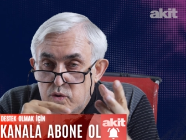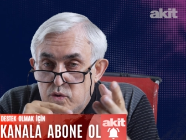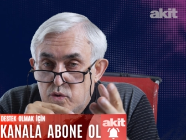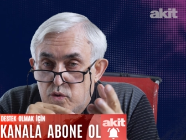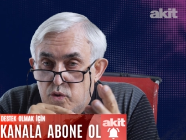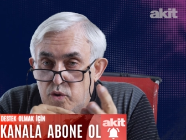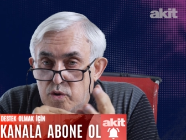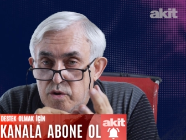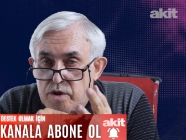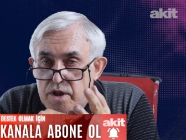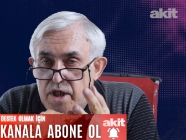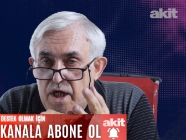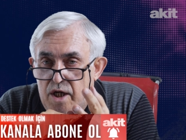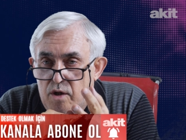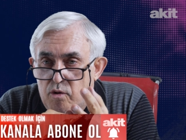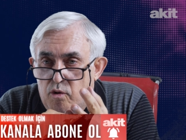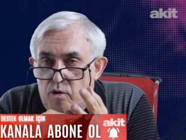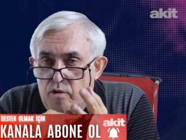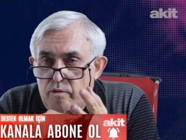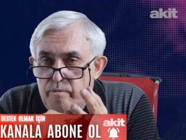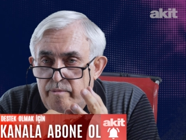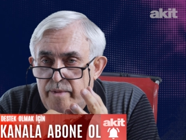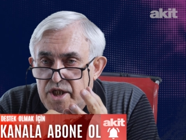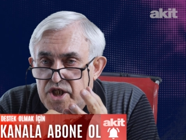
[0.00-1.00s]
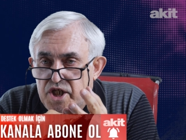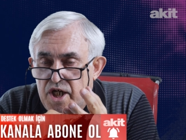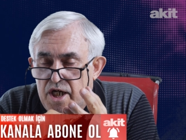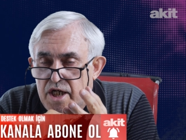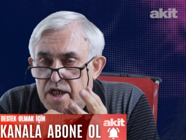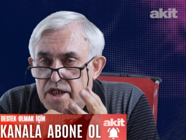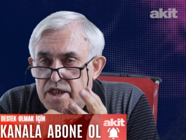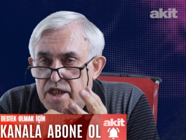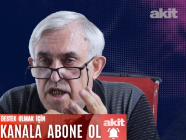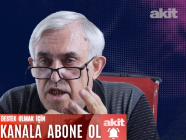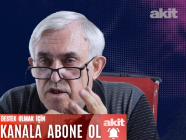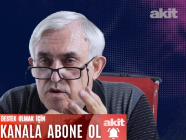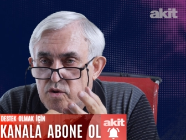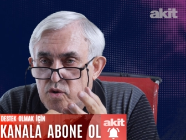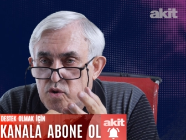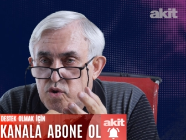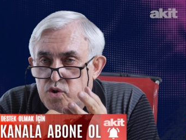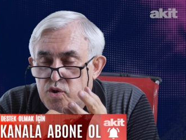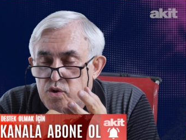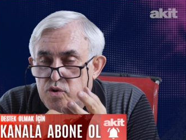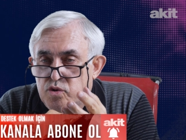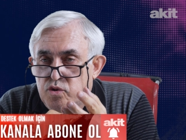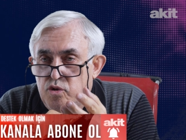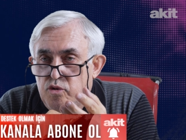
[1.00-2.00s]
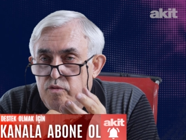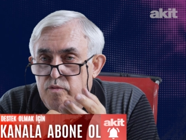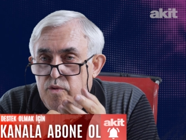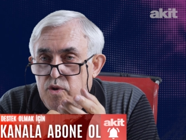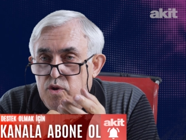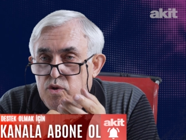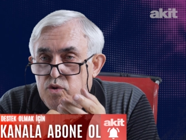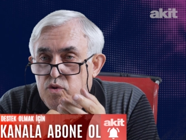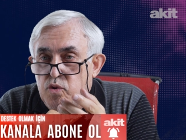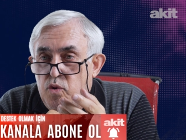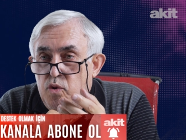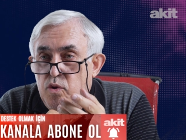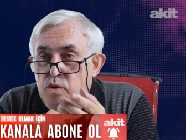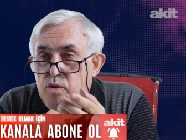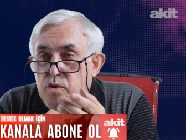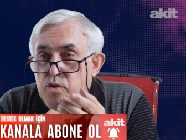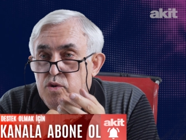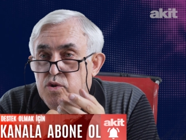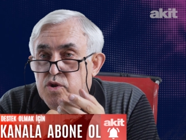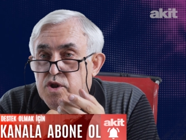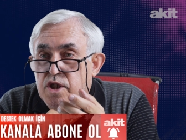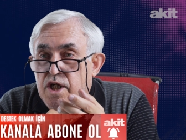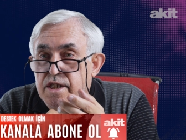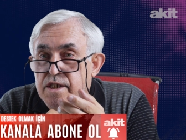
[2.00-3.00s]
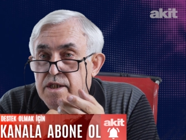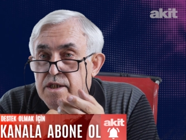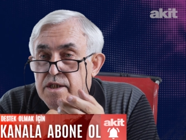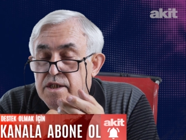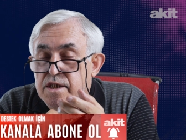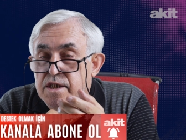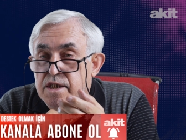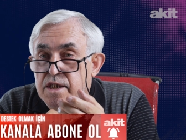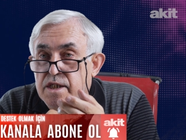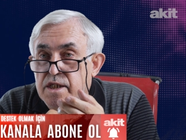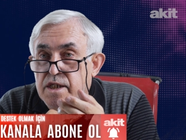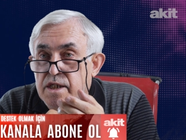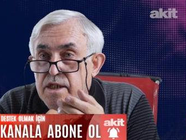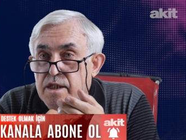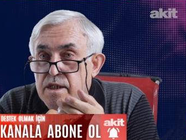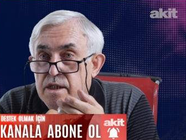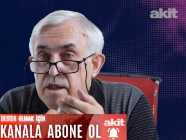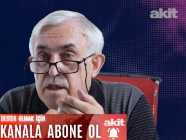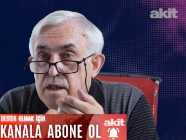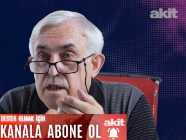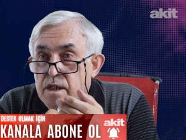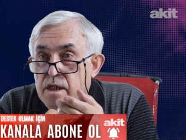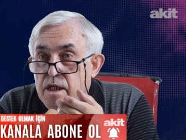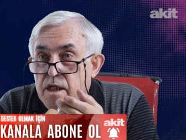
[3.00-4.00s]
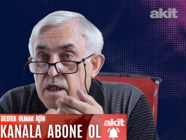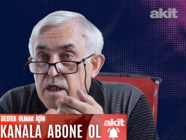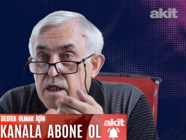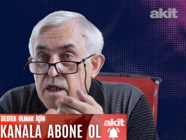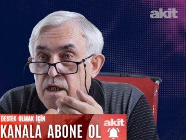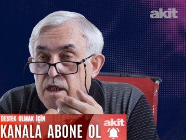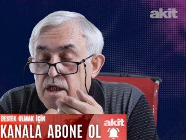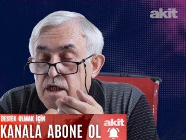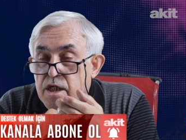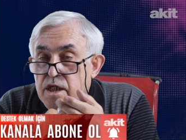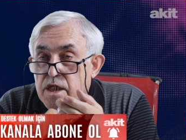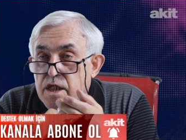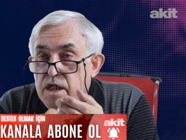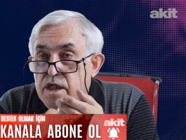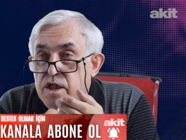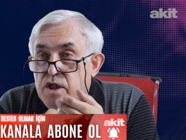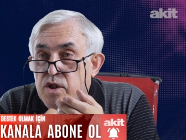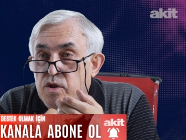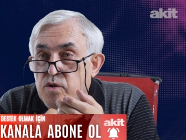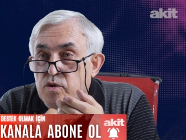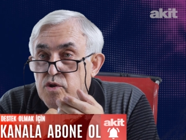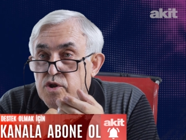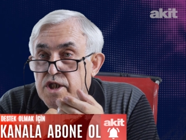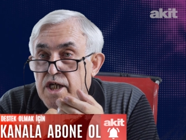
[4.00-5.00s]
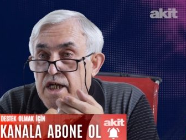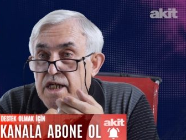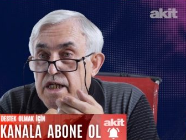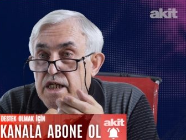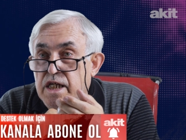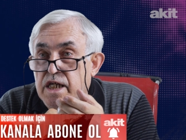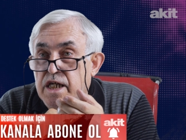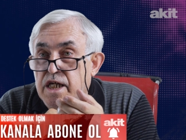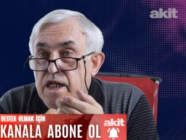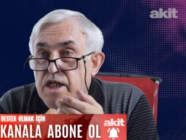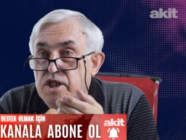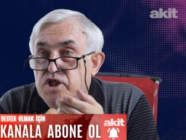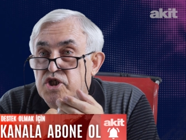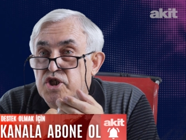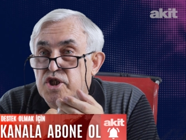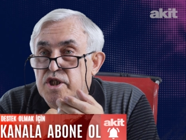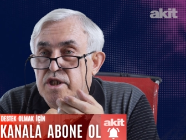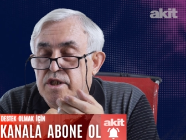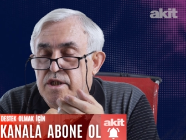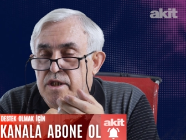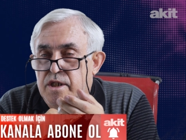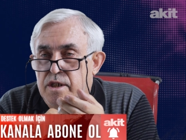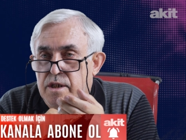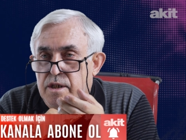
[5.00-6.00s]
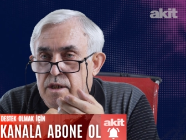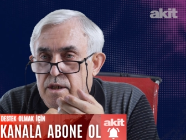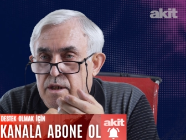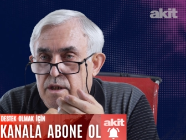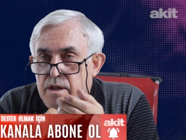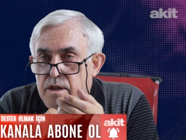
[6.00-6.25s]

Günde 15'e kadar düşürdüğümüz ölü sayısı 250'ye çıktı.